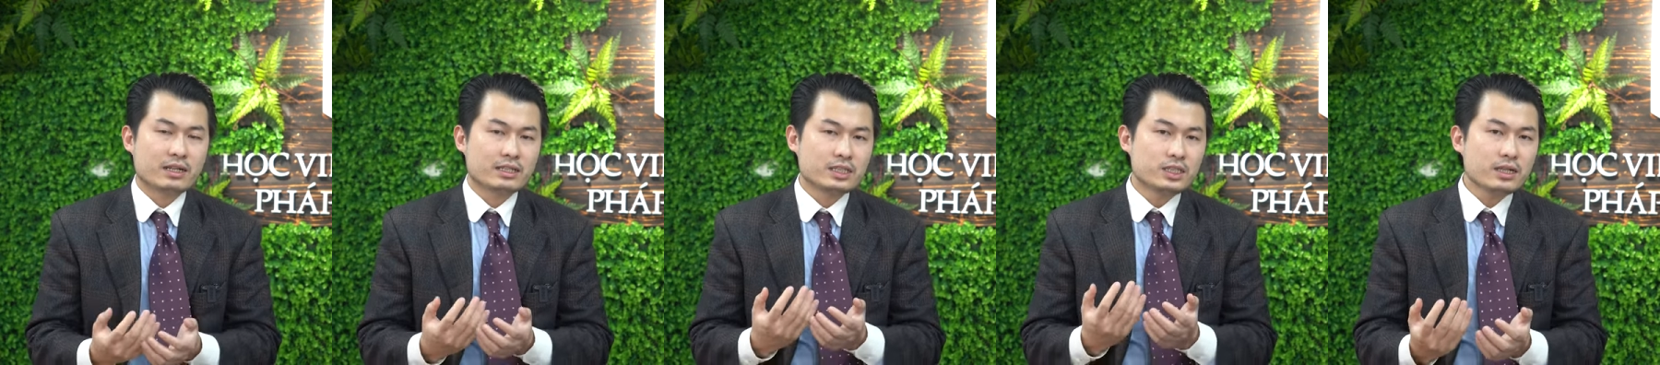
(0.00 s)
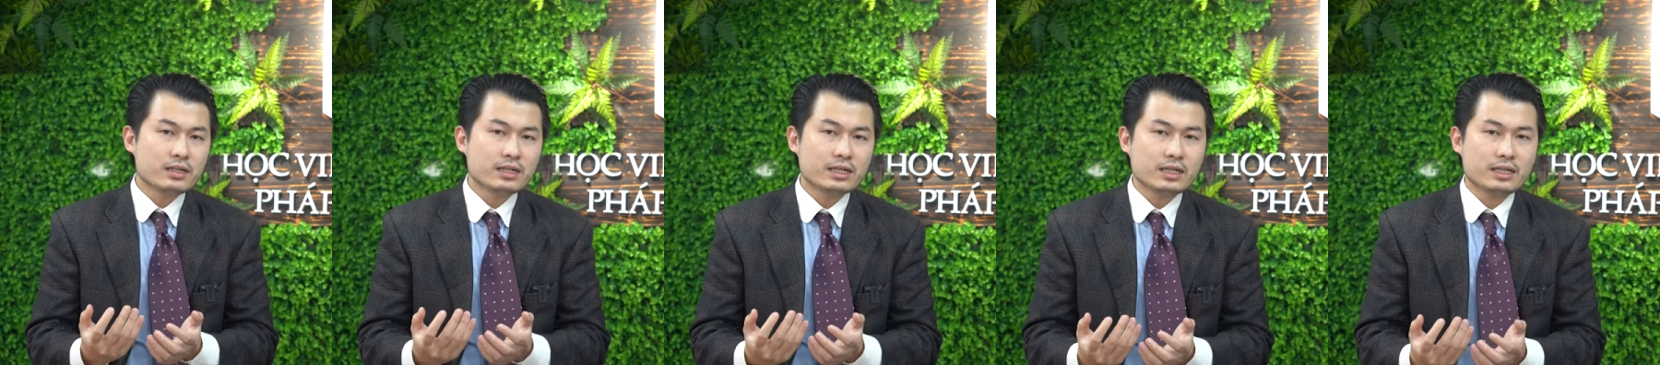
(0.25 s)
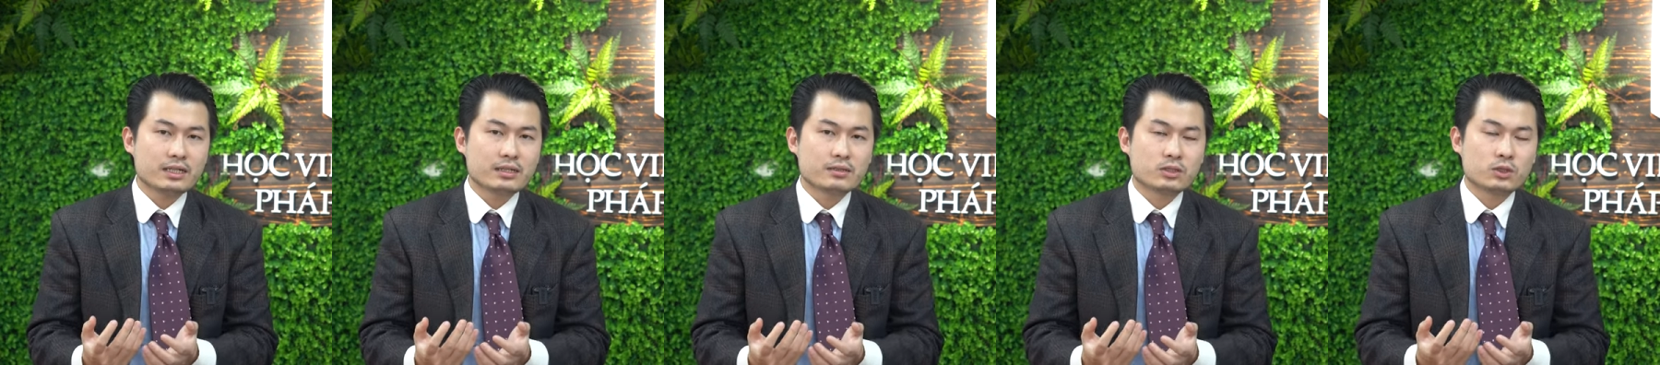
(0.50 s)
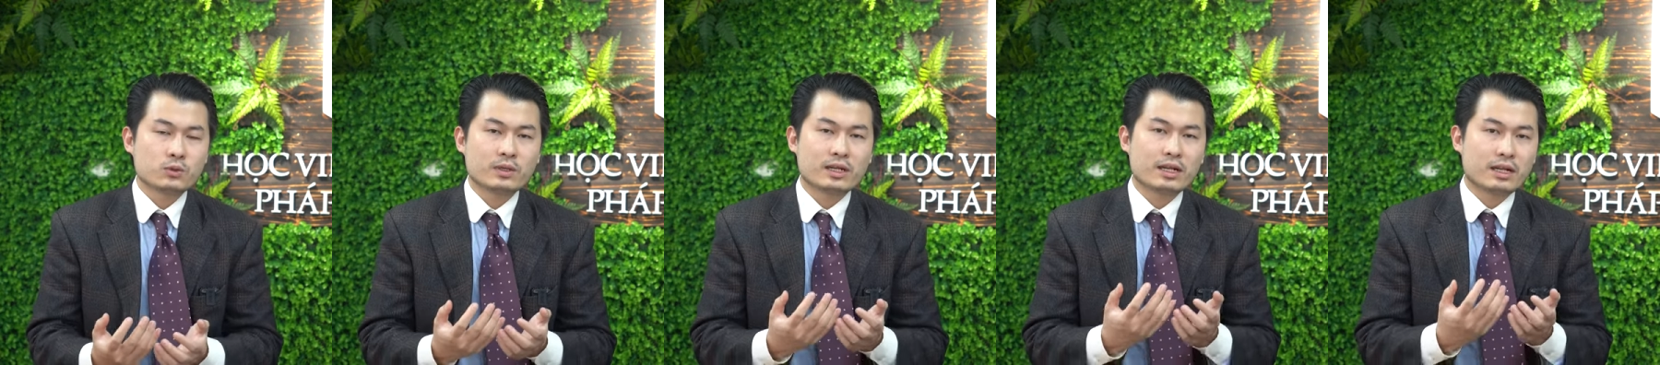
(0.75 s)
Và trước khi
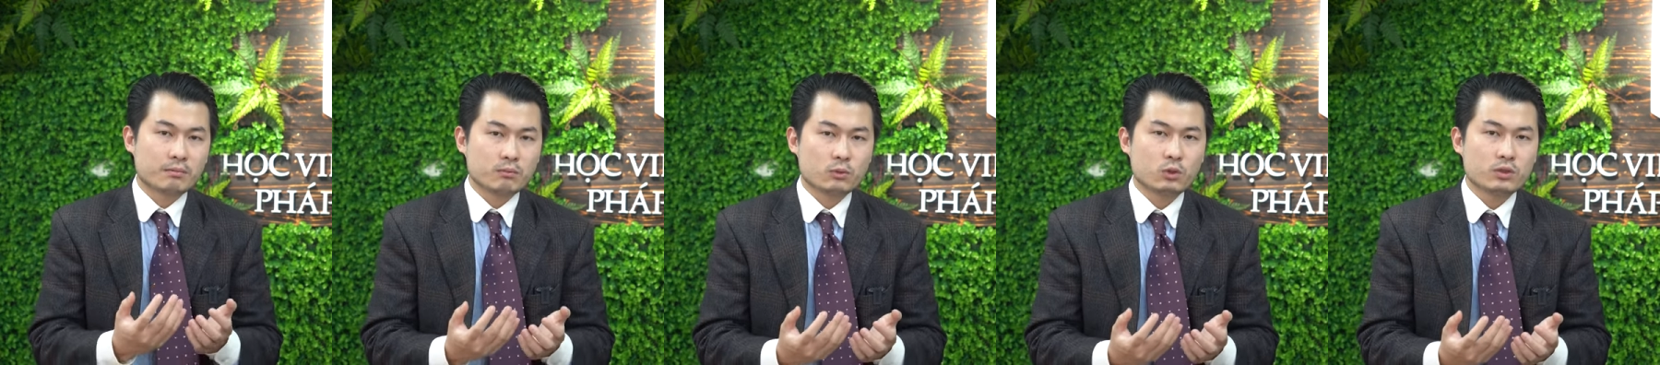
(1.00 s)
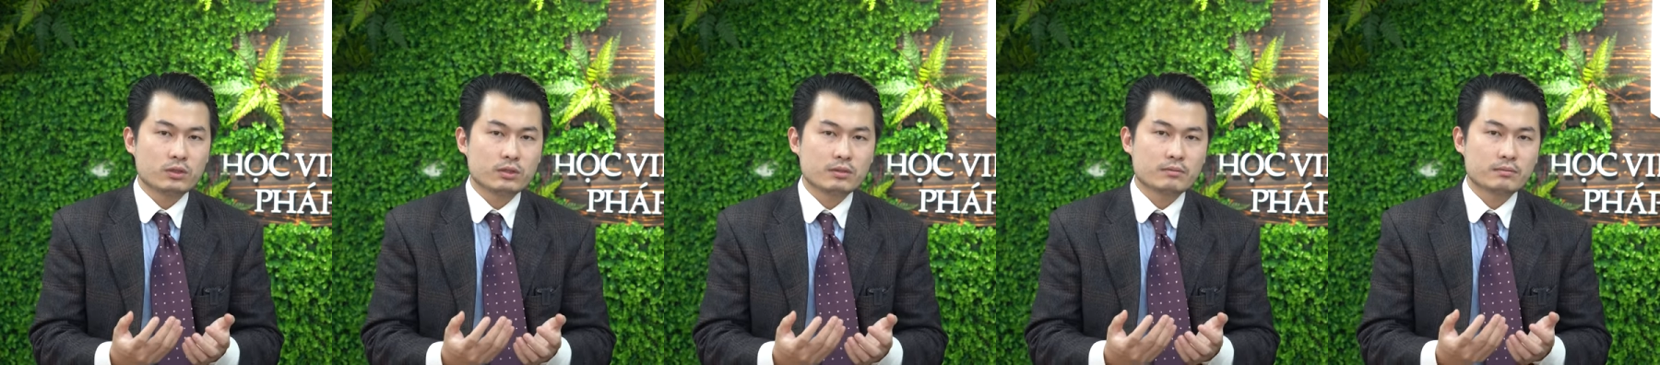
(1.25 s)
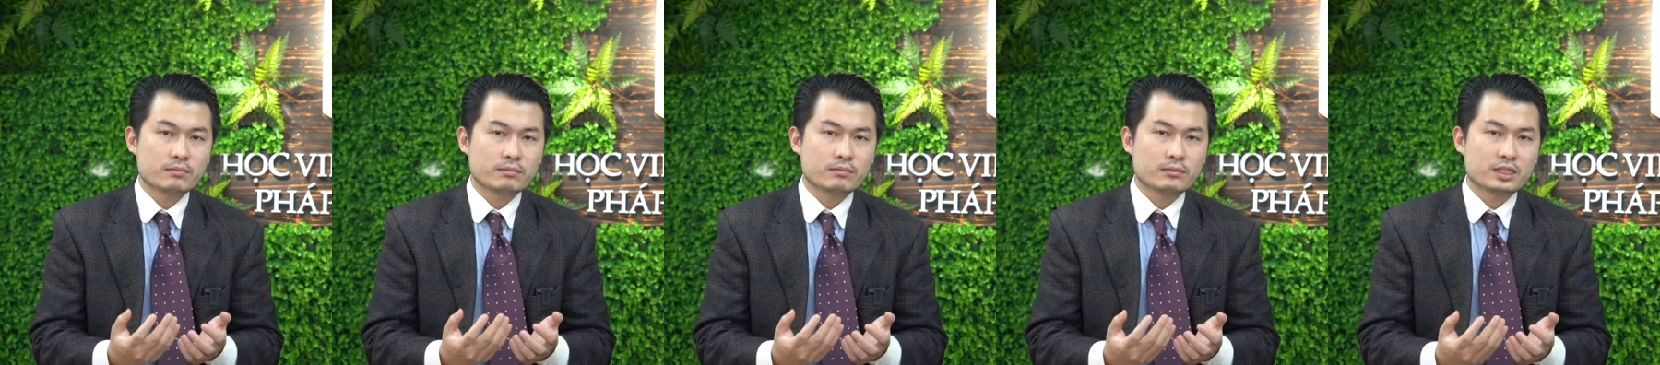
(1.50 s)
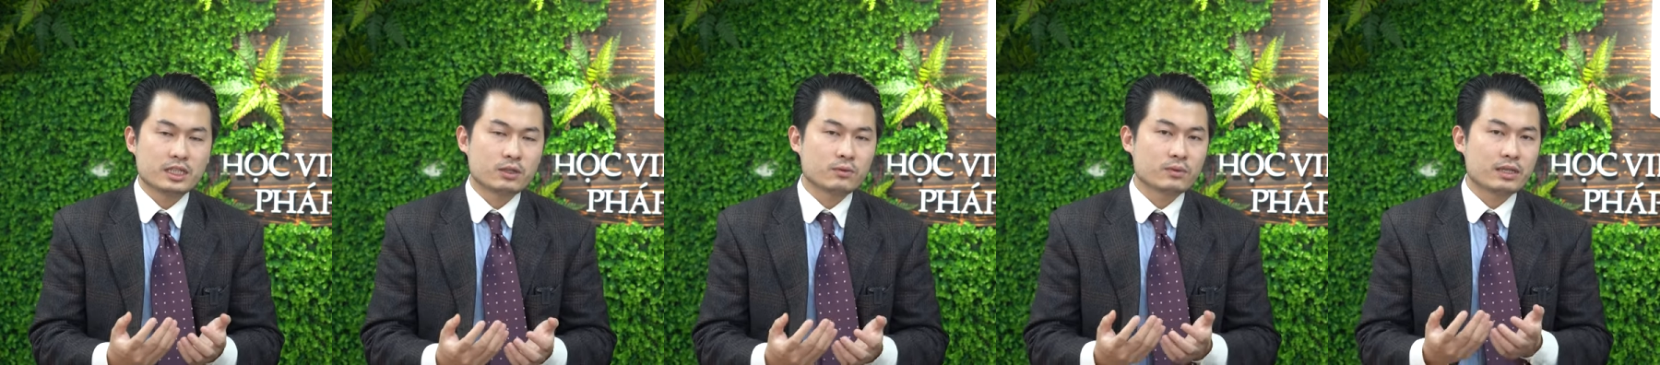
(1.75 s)
chúng ta đặt bút
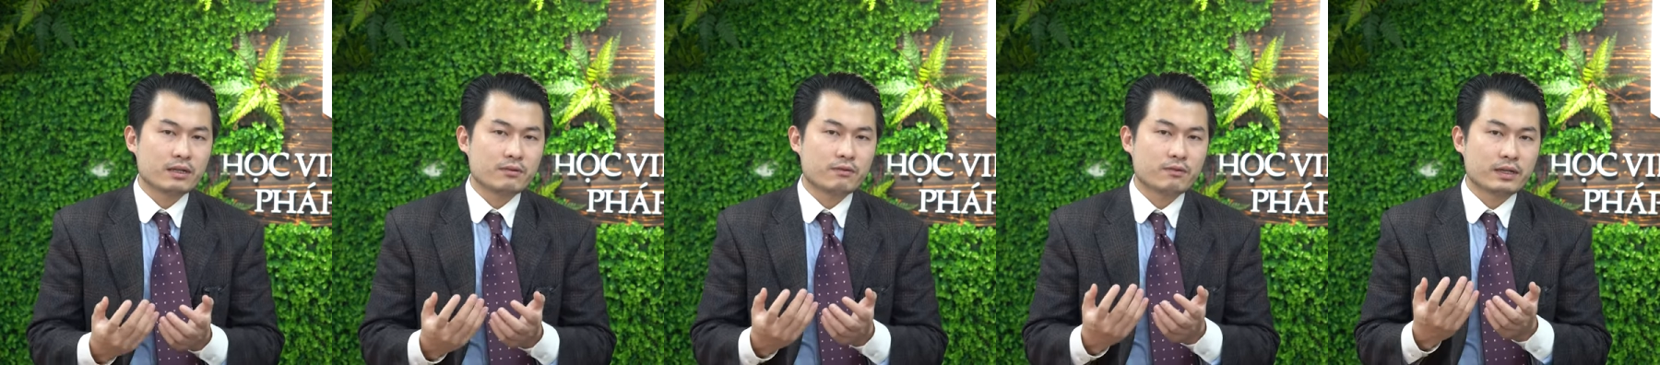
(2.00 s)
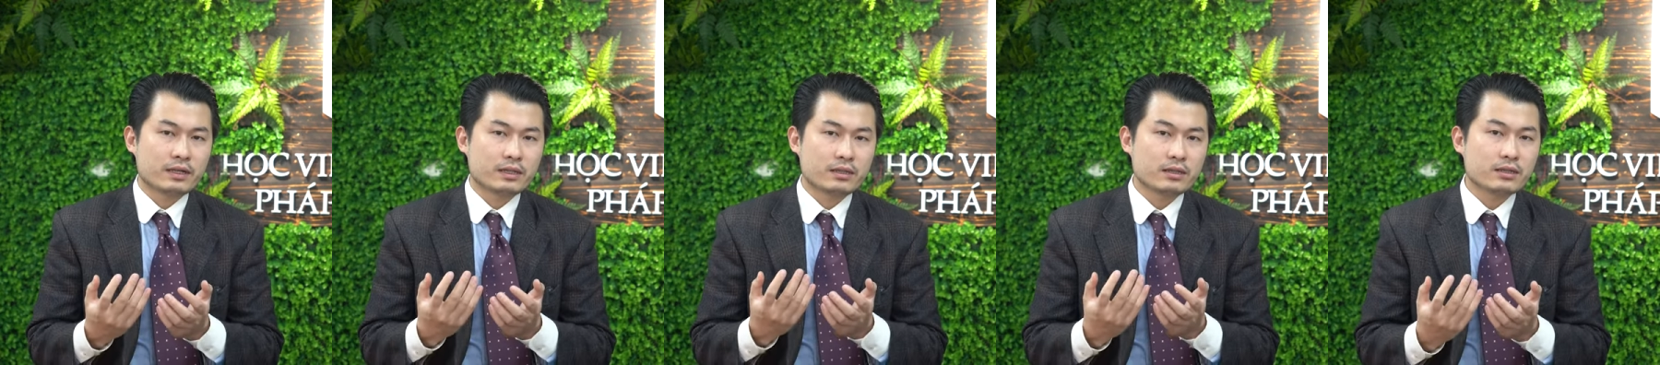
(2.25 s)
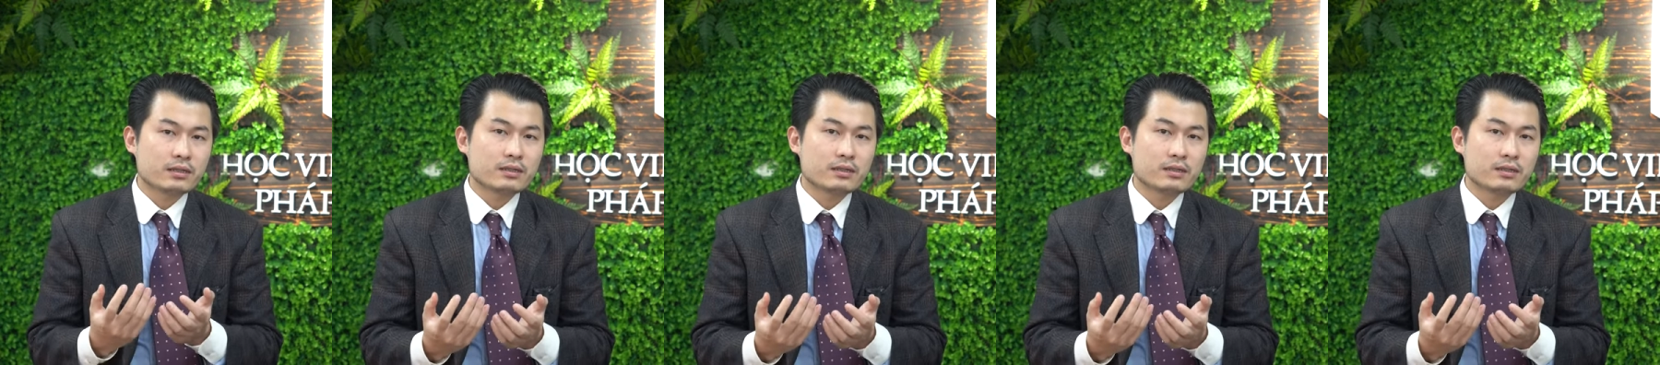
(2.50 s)
thì chúng ta phải